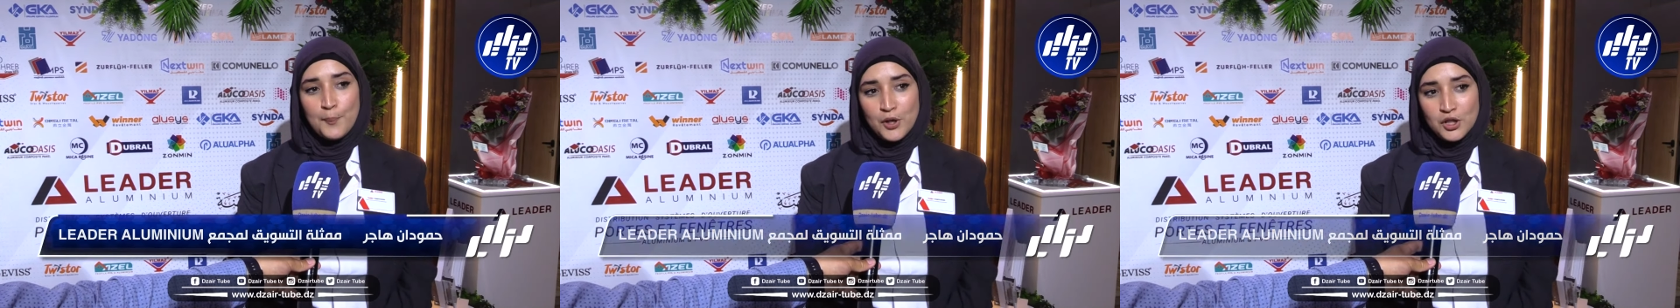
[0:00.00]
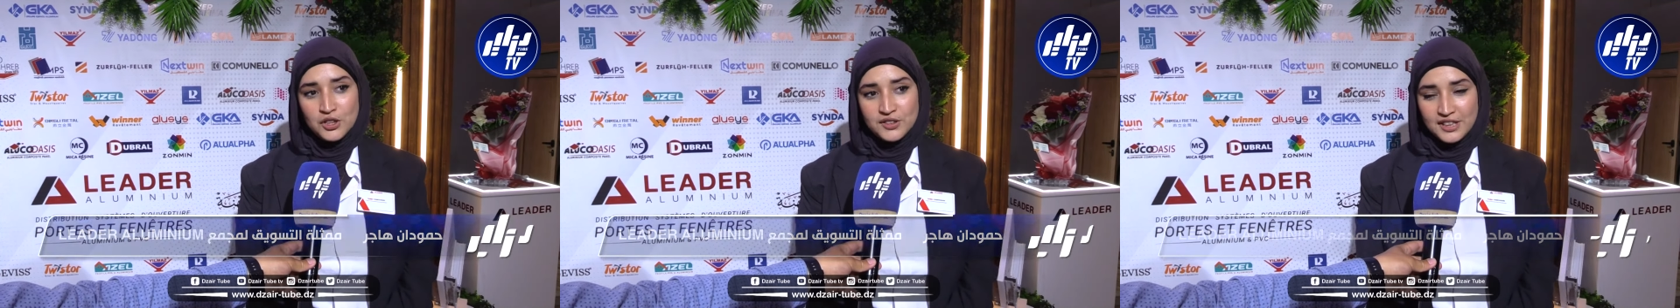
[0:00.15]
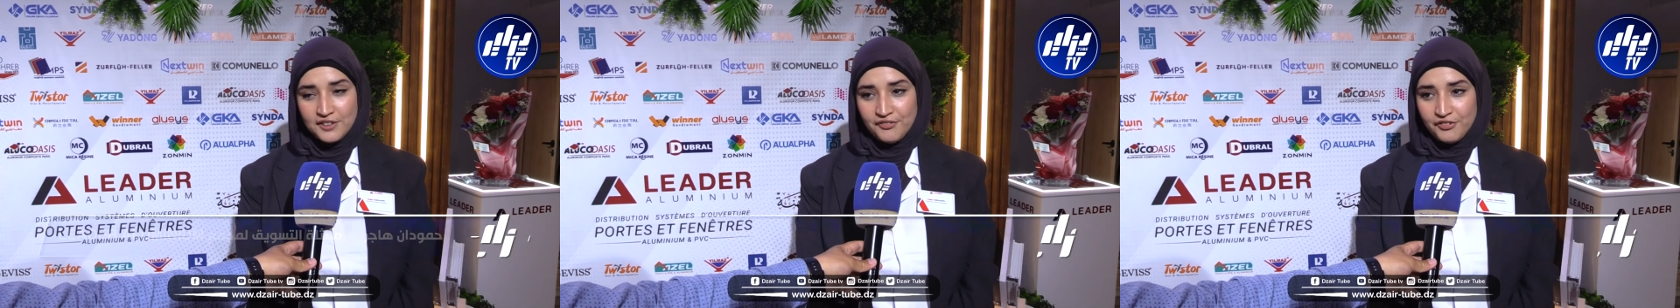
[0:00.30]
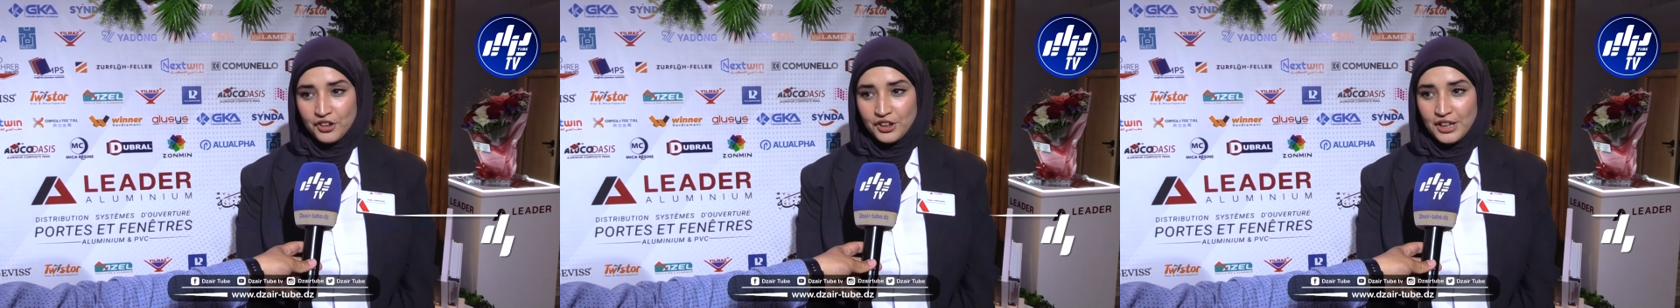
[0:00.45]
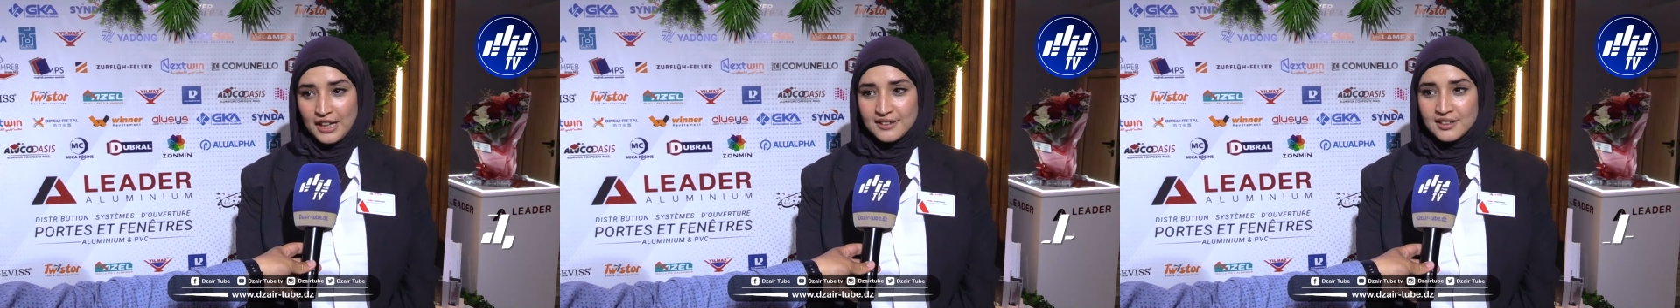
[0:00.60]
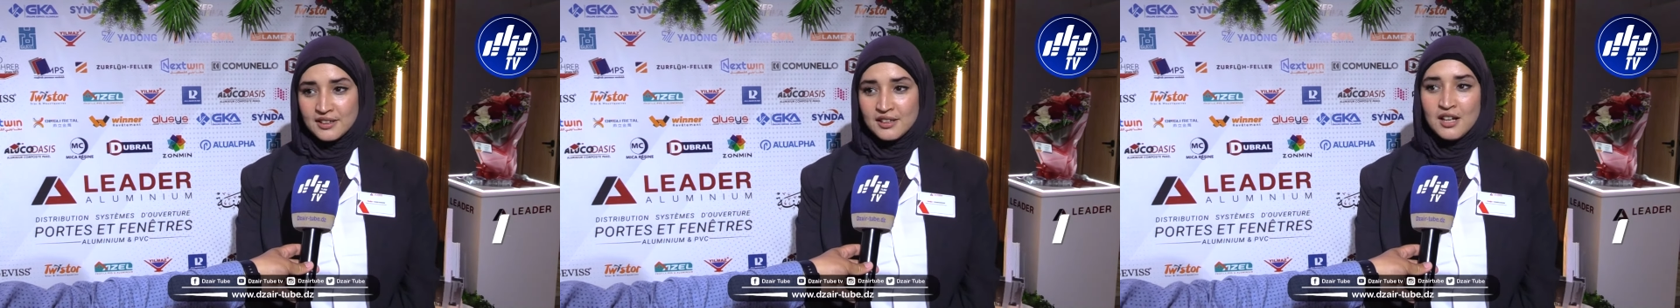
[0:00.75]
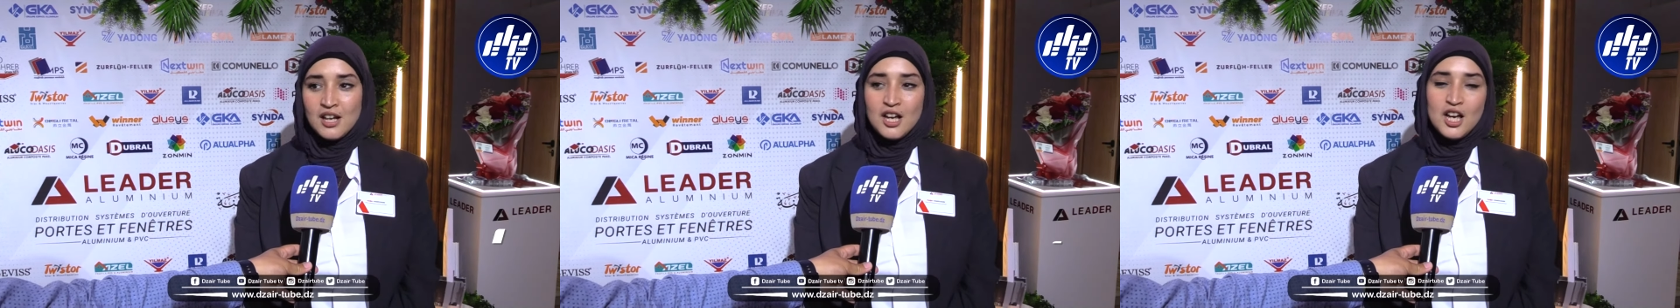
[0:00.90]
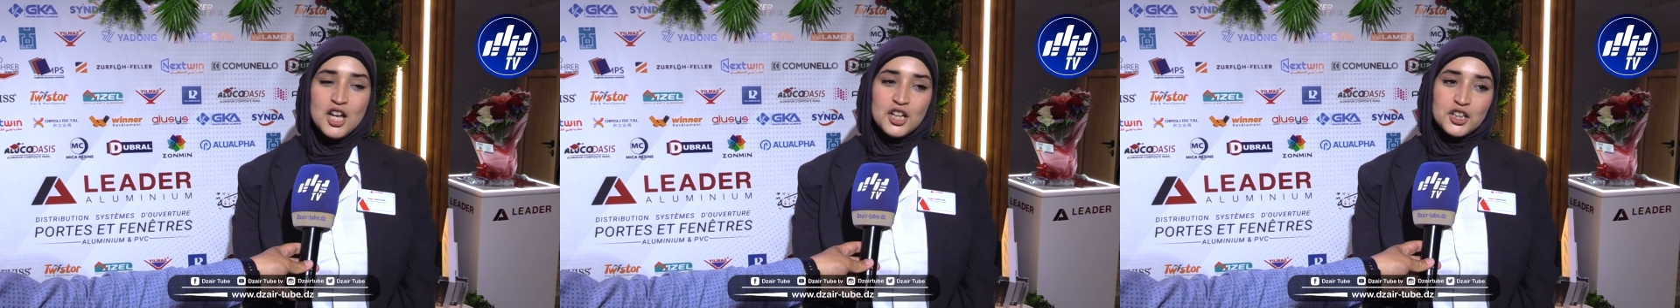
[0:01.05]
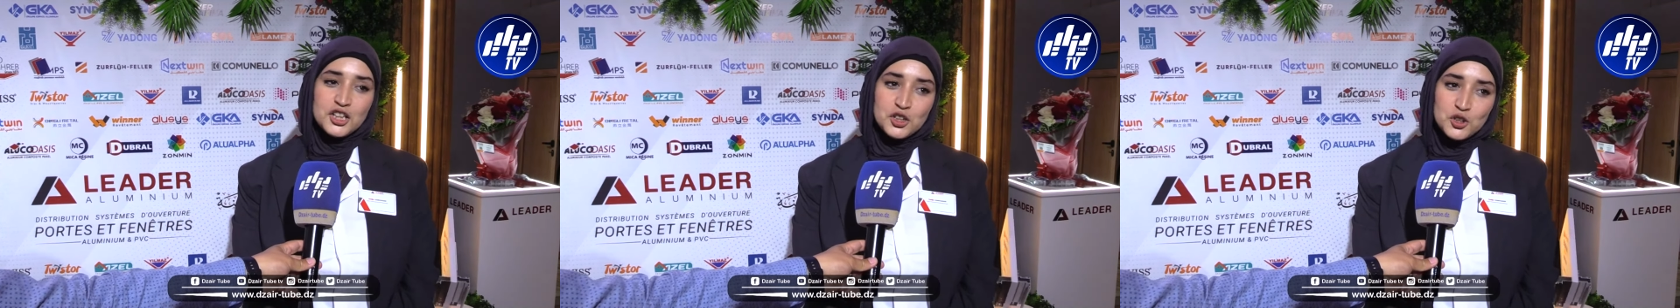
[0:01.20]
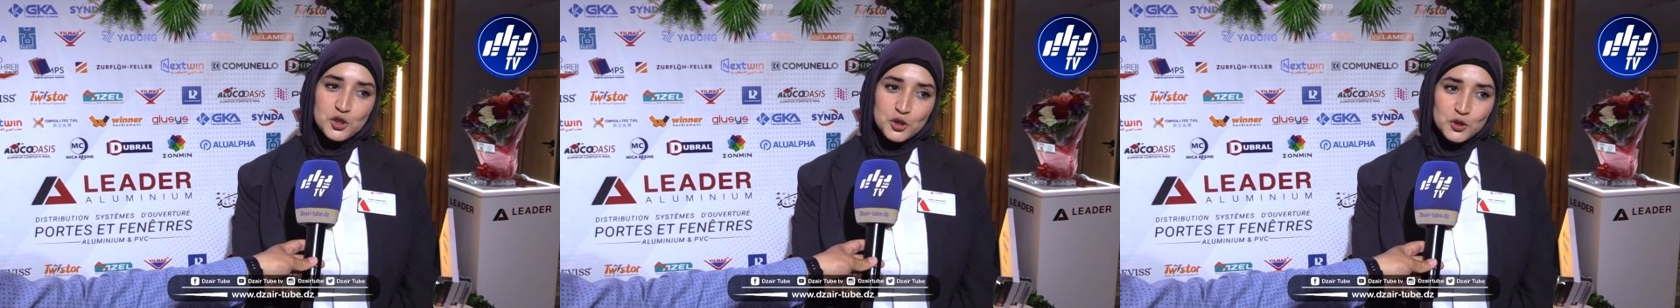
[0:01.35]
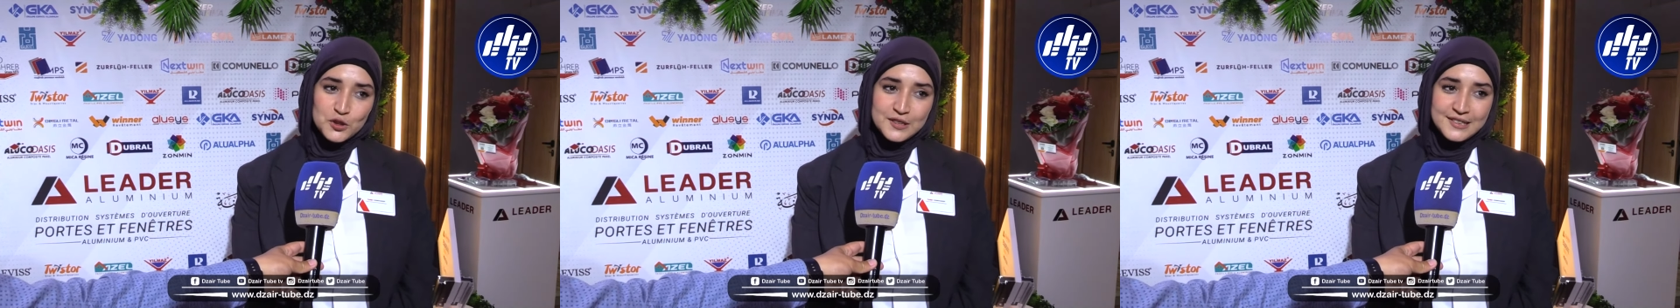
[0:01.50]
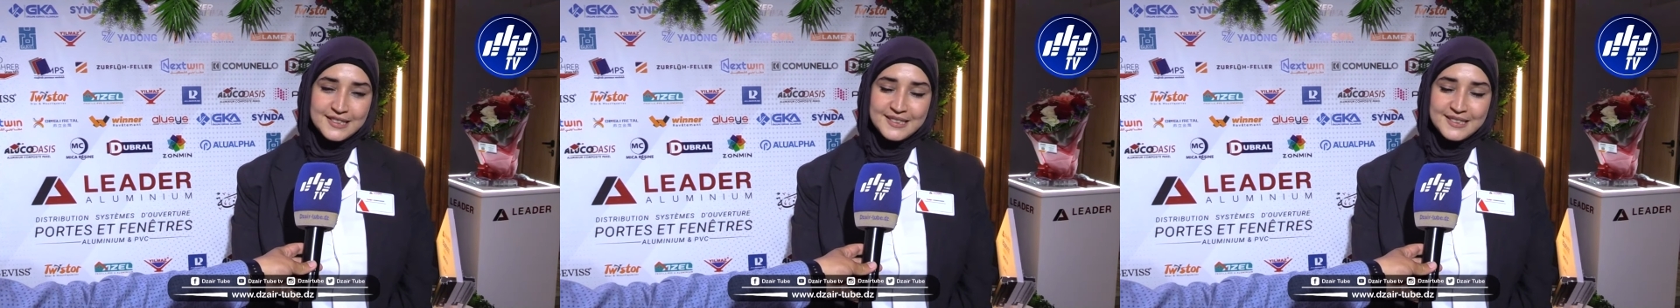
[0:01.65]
بورتي فنتر كي نقولوا